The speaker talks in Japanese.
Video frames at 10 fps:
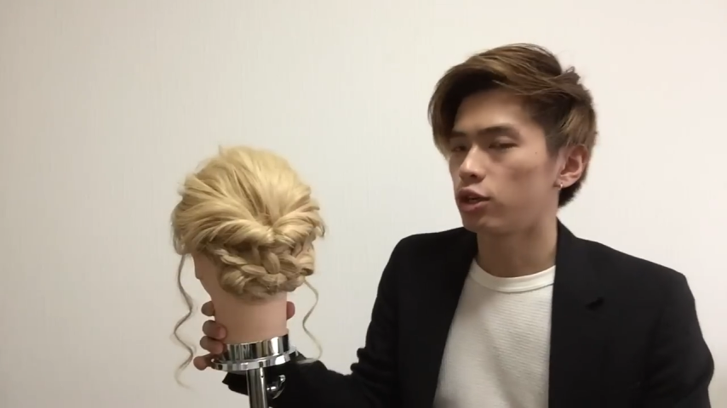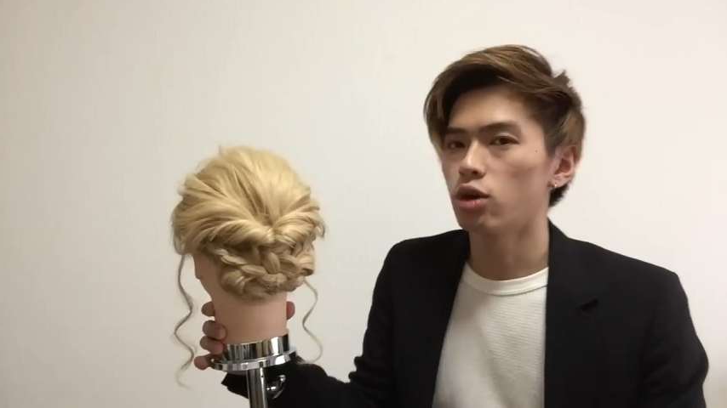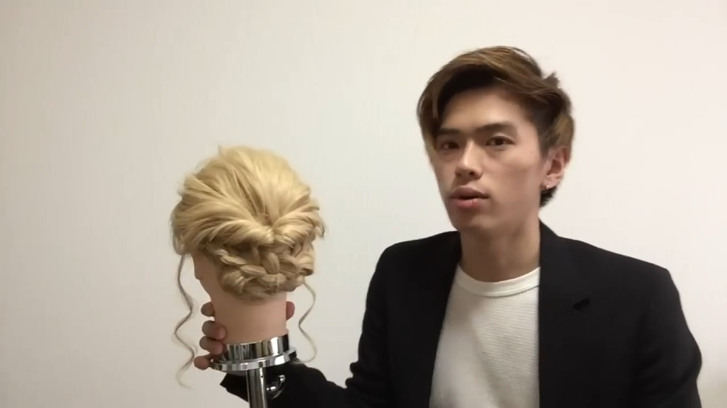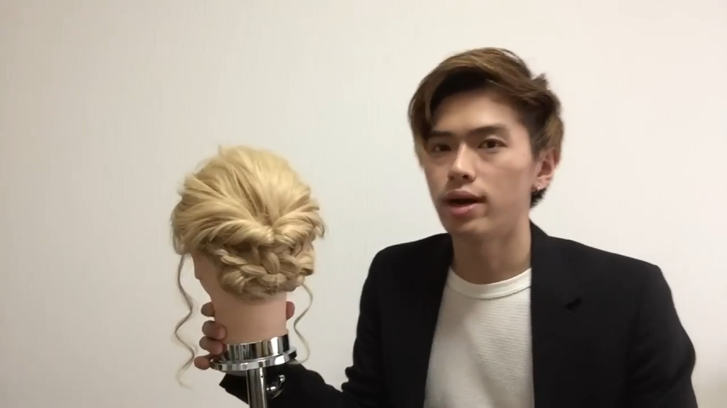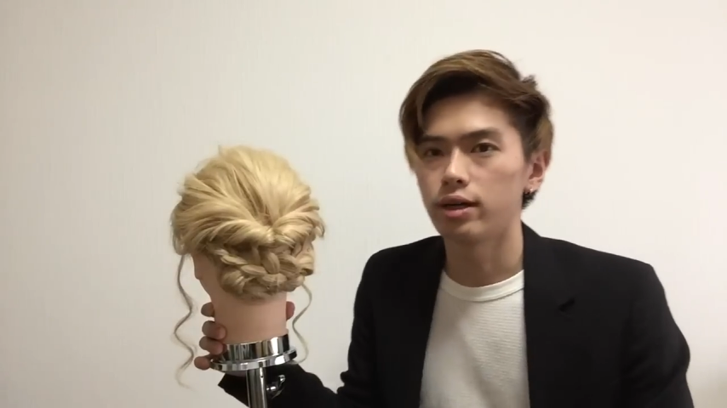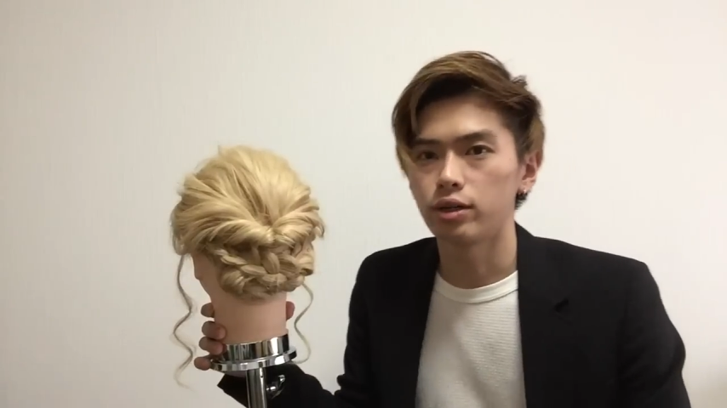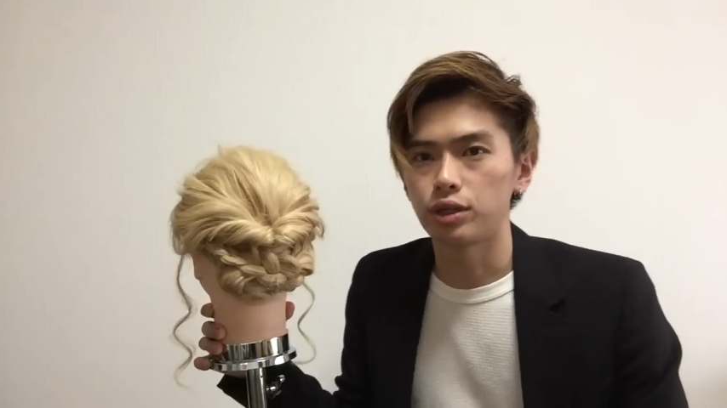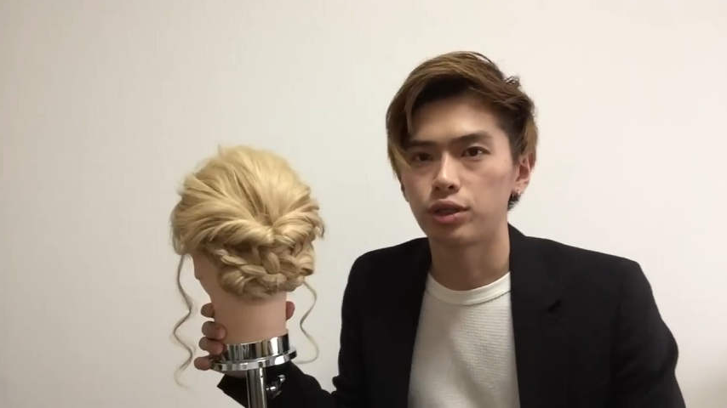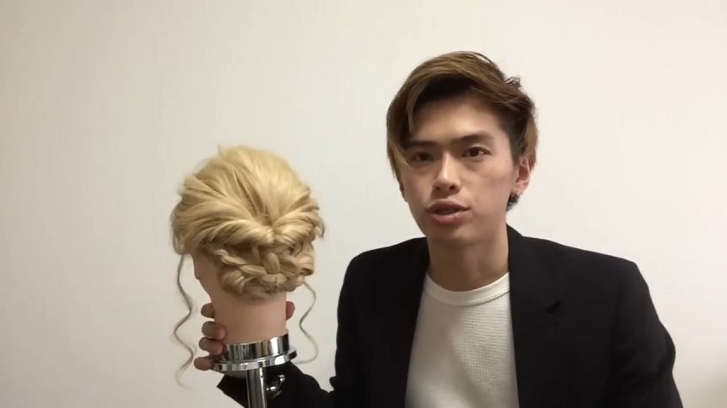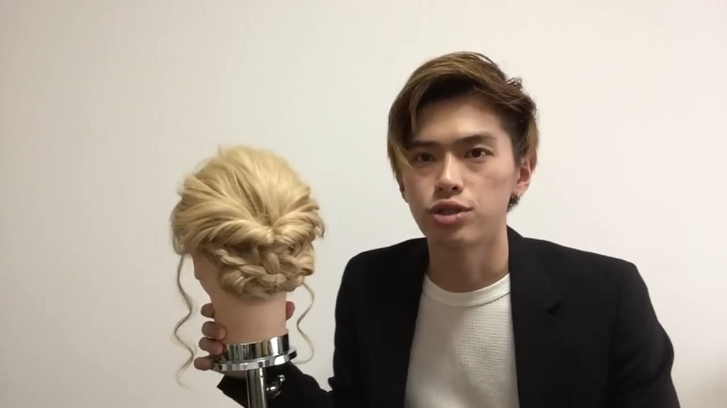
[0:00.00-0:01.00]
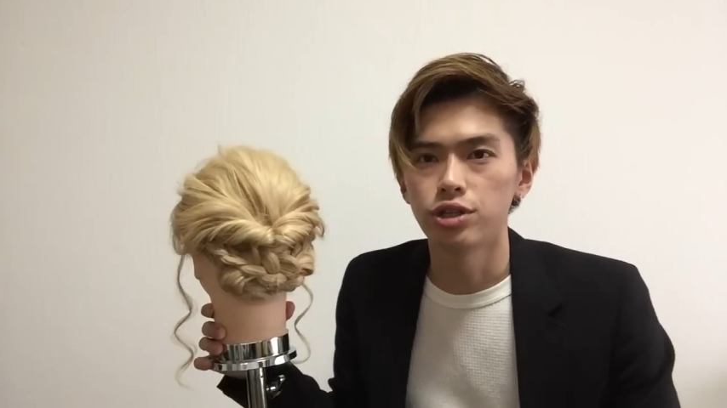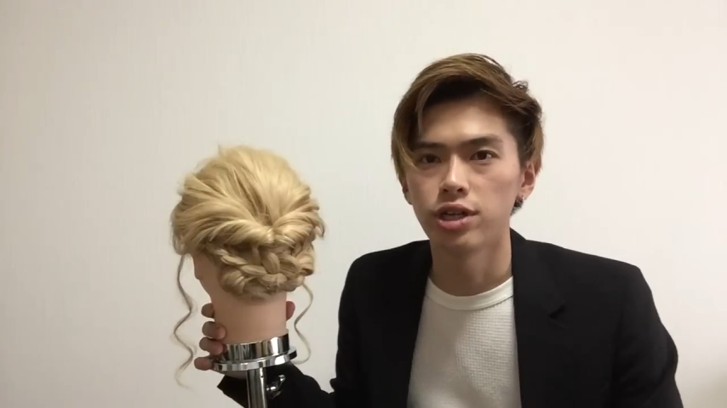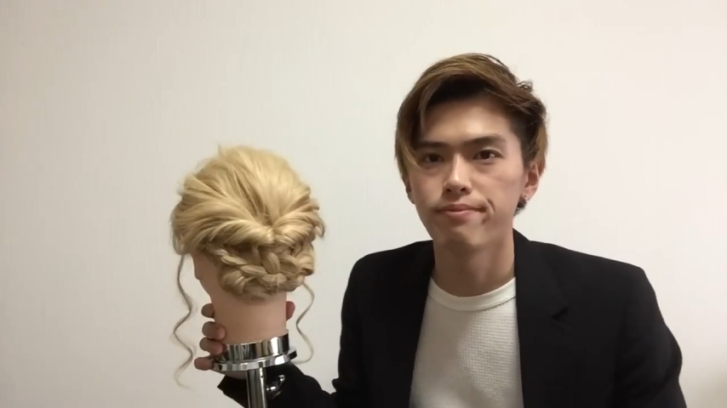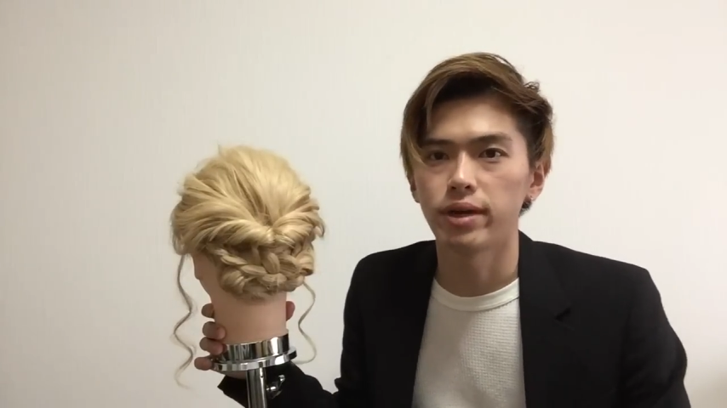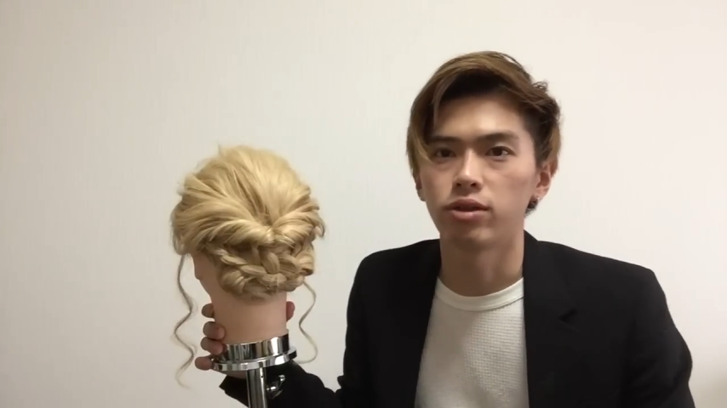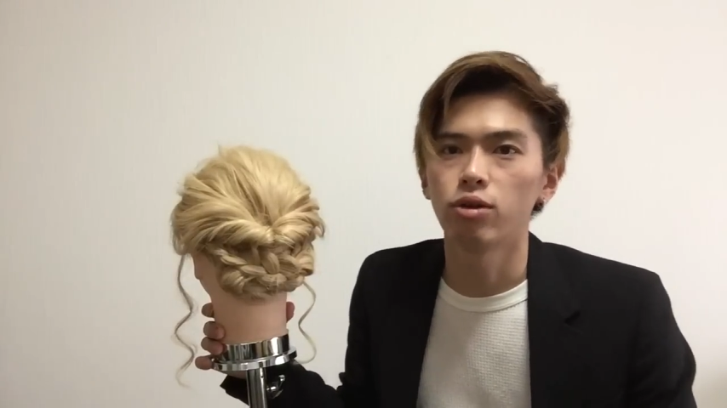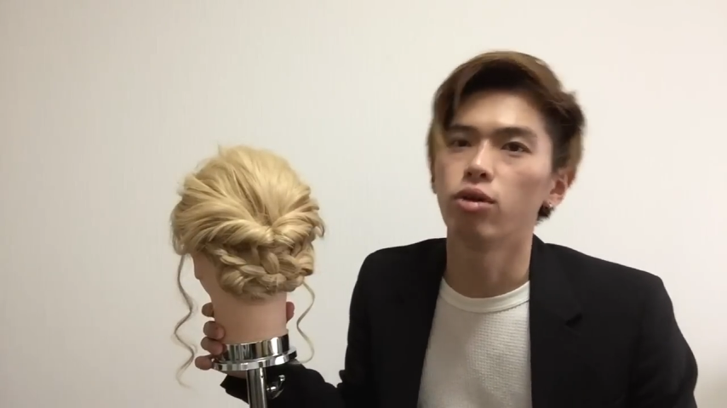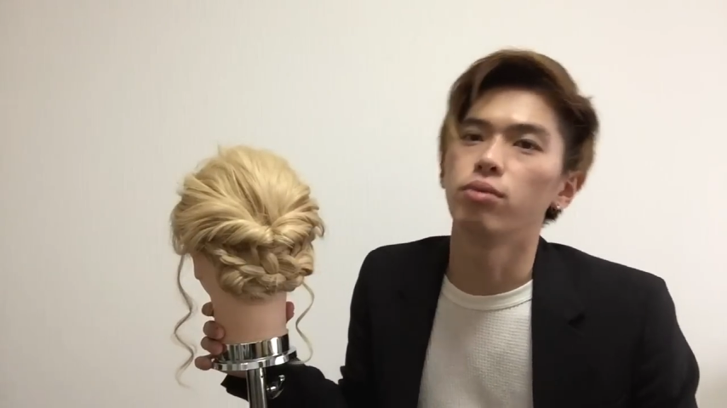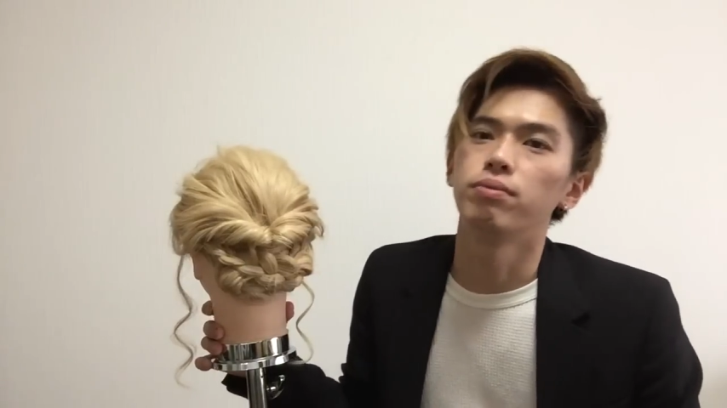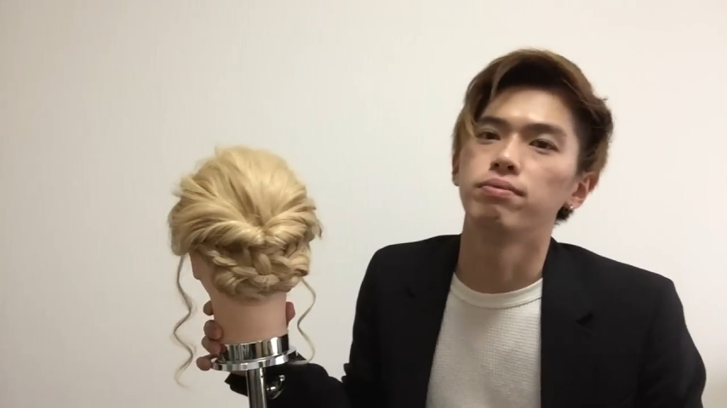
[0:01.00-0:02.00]
今日はくるりんぱ
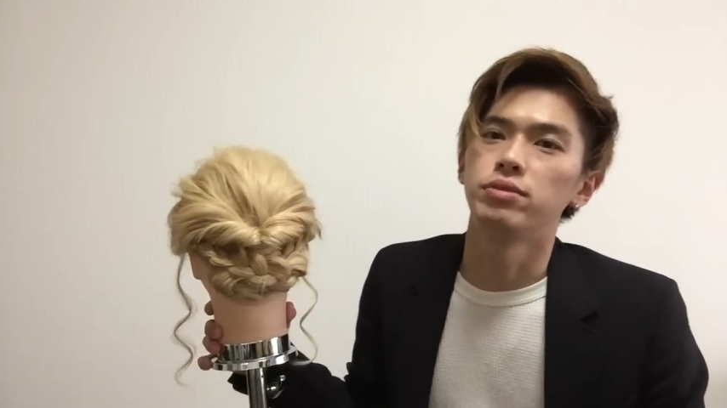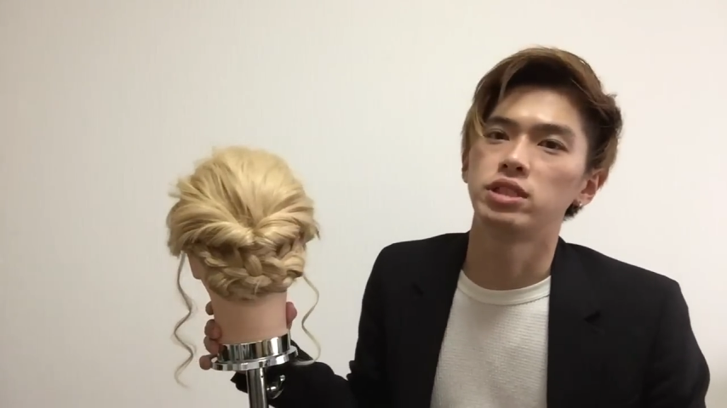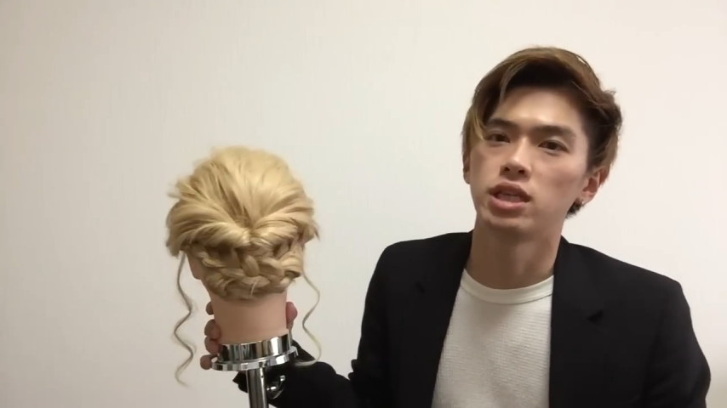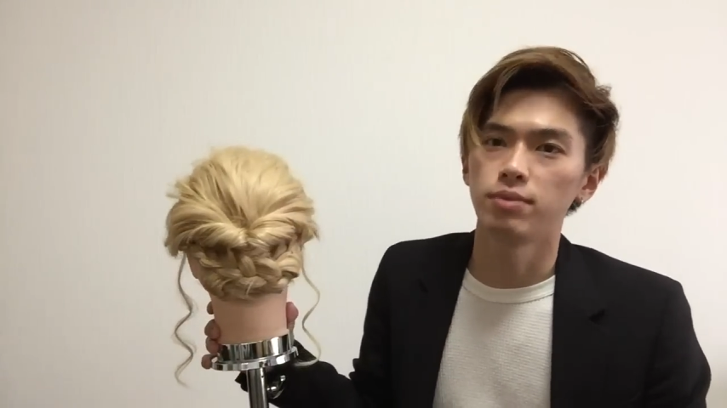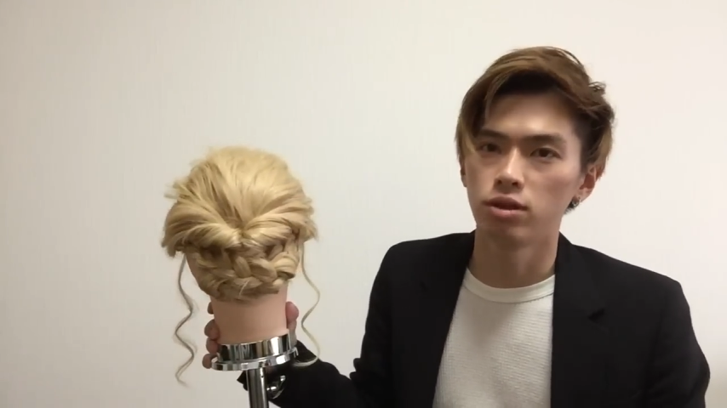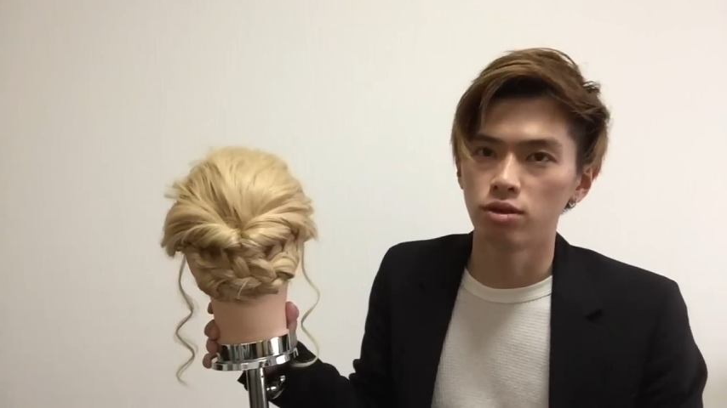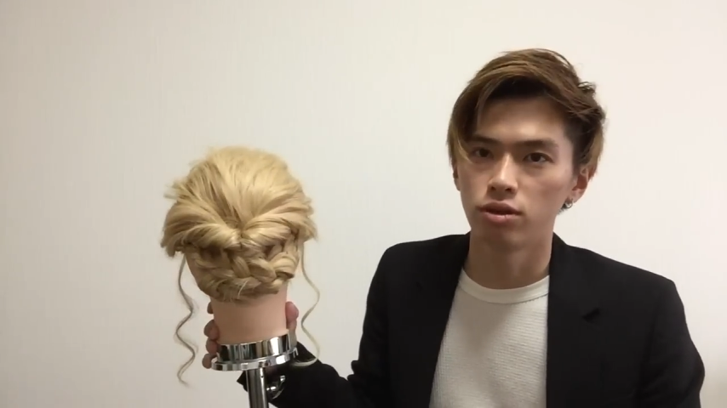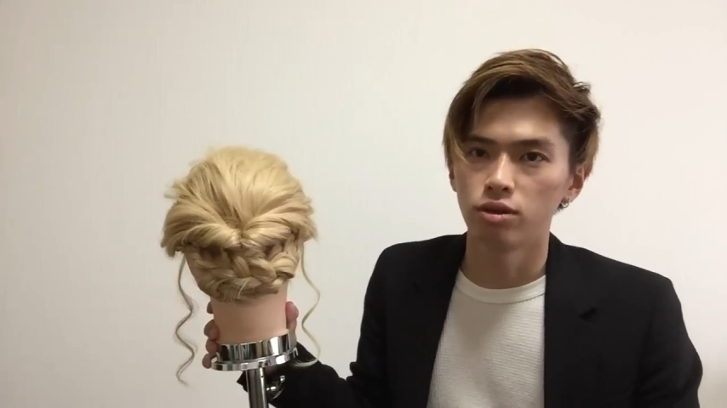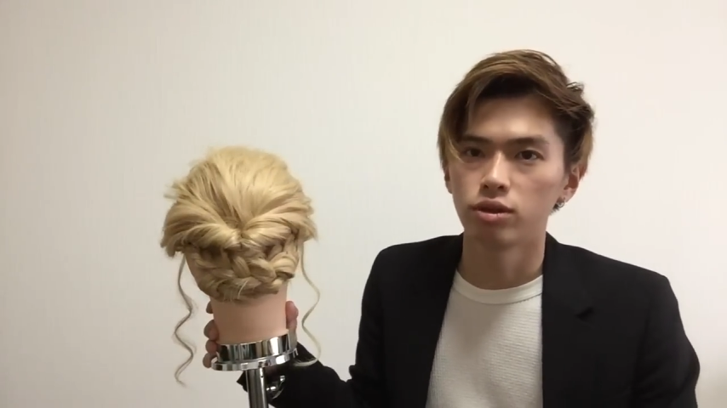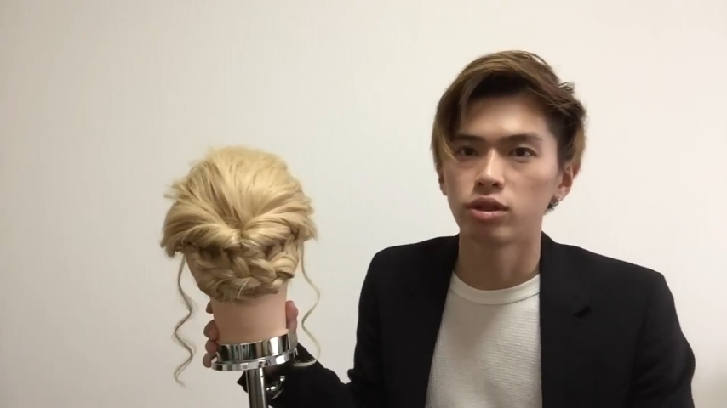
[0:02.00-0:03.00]
と三つ編みの